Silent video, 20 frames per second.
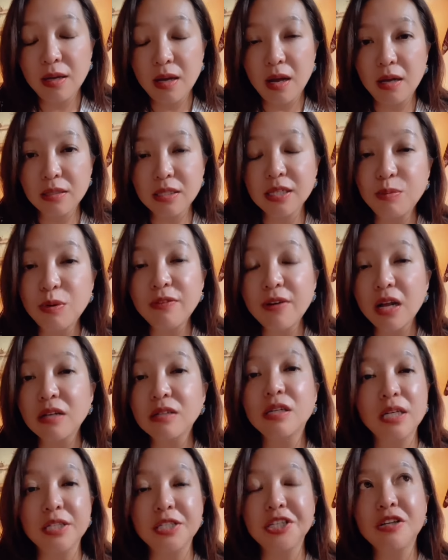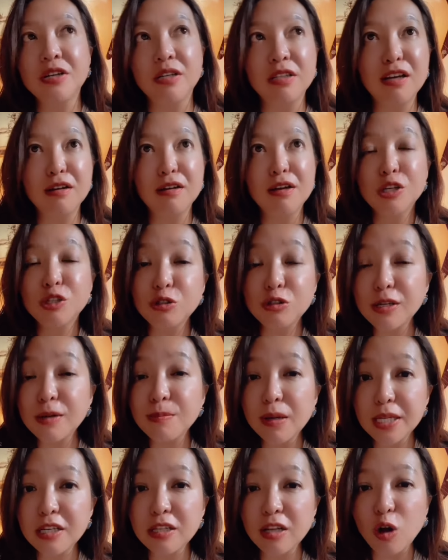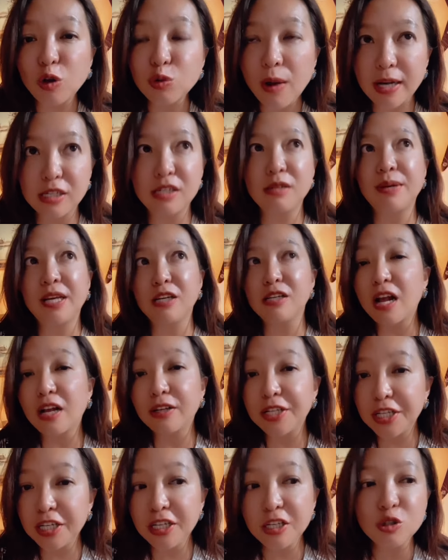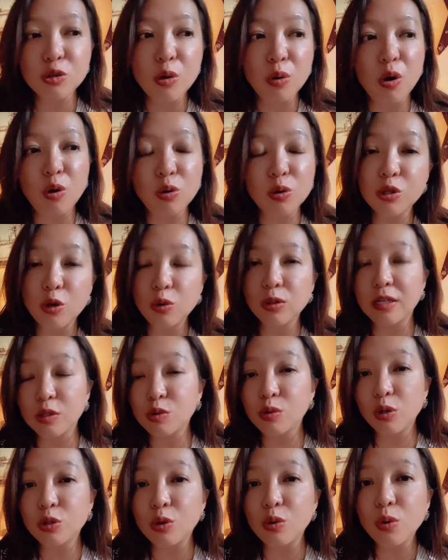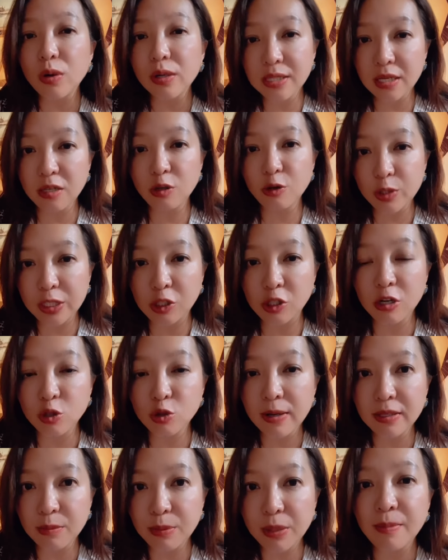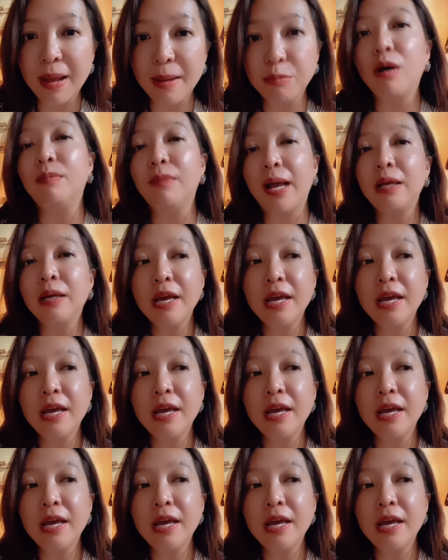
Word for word: 啊，这个播放量是很惊人的，就是这么一条短视频，让一众欧洲的做中国线的旅行社赚得盆满钵满。